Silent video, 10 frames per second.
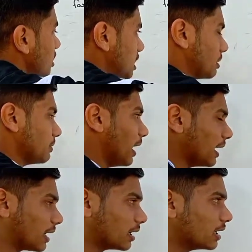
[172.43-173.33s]
समझ में आ
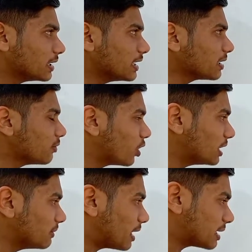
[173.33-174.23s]
गया एक
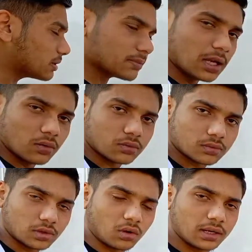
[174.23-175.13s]
मोटी भाषा में समझाऊ
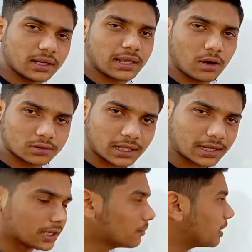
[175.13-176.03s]
नॉन लीनियर क्या होता
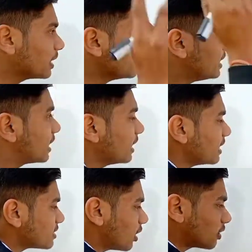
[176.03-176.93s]
है भैया डिग्री
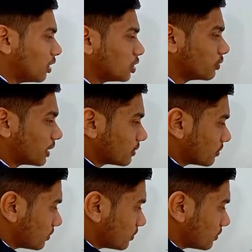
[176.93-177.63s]
इज नॉट इक्वल टू वन